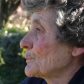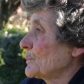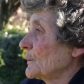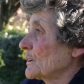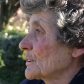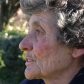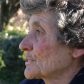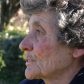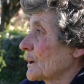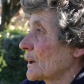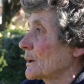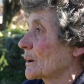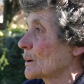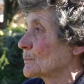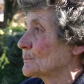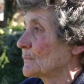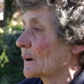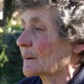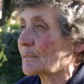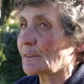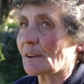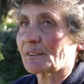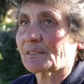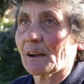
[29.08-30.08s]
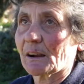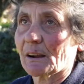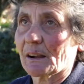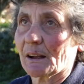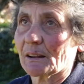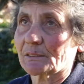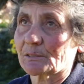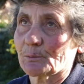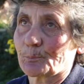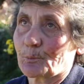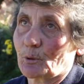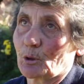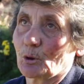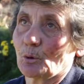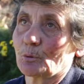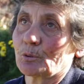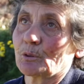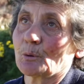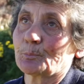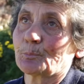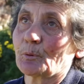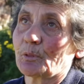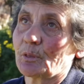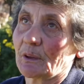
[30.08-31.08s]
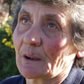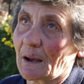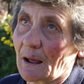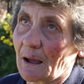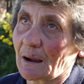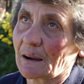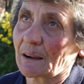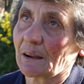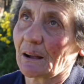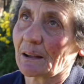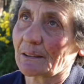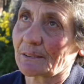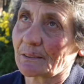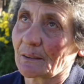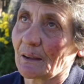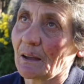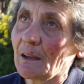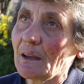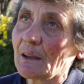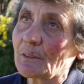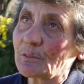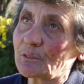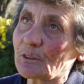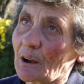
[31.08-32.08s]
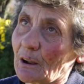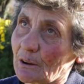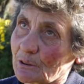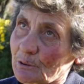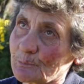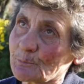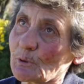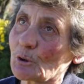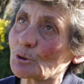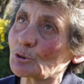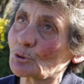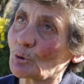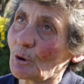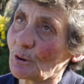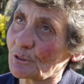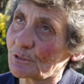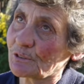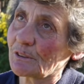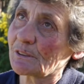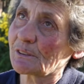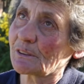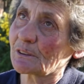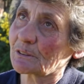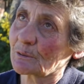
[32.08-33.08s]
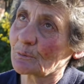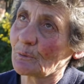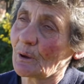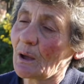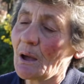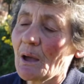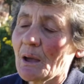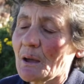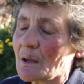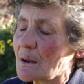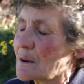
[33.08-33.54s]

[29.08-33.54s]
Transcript: pensei que me ardesse a casa, porque eu ainda podia ir à casa, tirar as minhas coisinhas, não é?